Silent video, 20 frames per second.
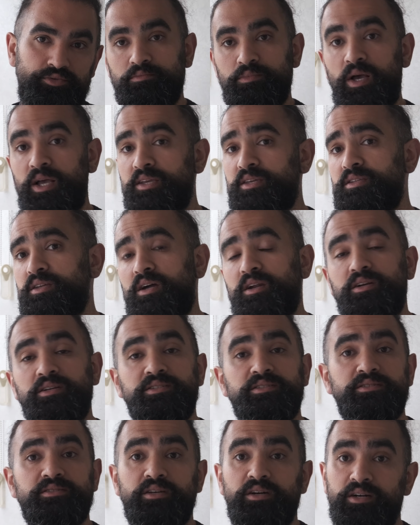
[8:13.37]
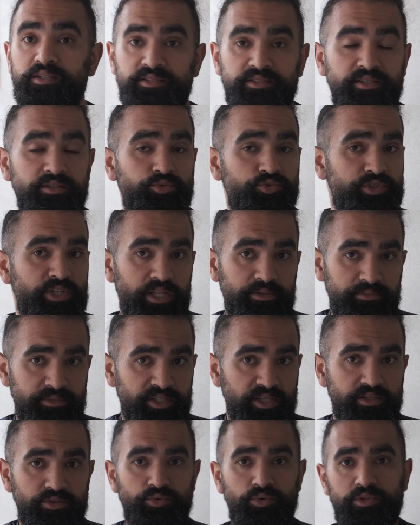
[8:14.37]
Belki de arkasında asil güzel bir
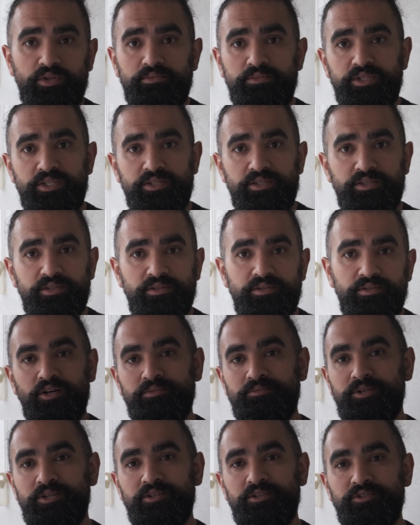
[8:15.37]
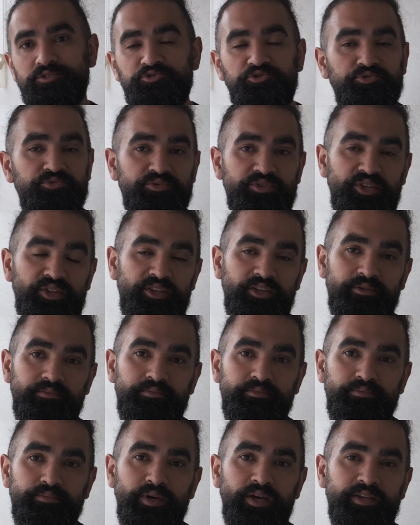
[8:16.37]
niyet de olabilir. Ama şunu diyeyim,
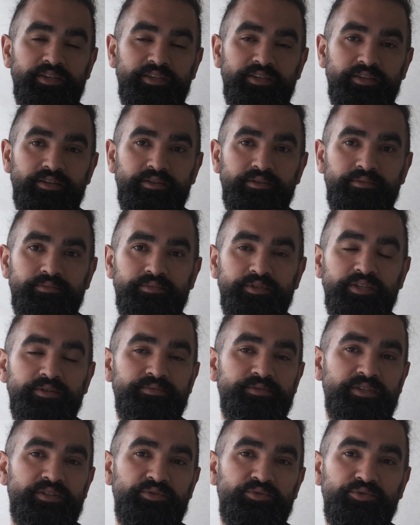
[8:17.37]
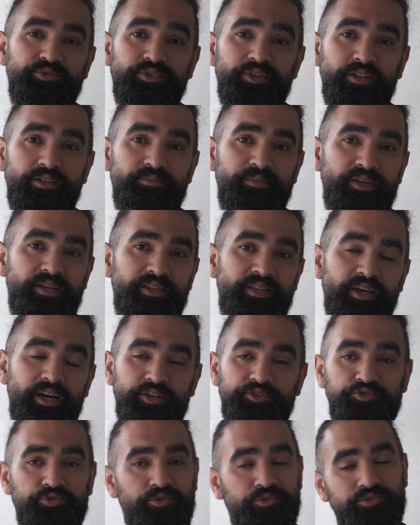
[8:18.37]
belki kimsenin kurtarılmaya
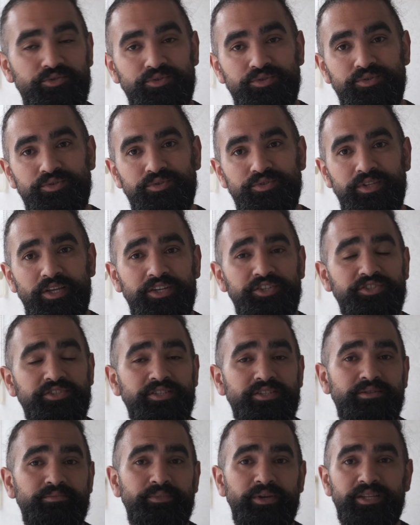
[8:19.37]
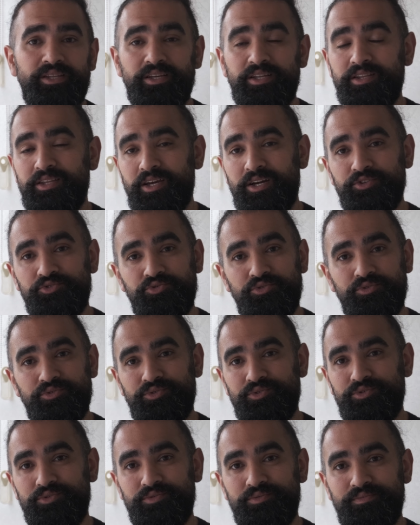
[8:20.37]
ihtiyacı yoktur. Değiştirilmeye de ihtiyacı
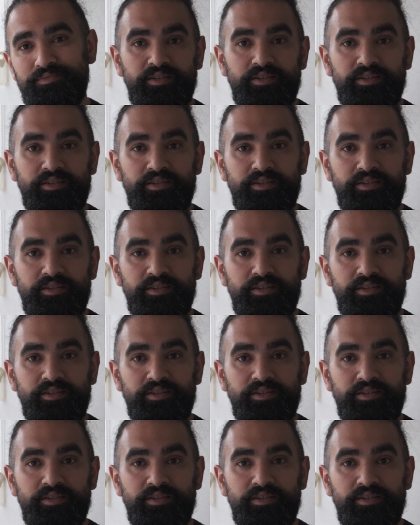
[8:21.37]
yoktur.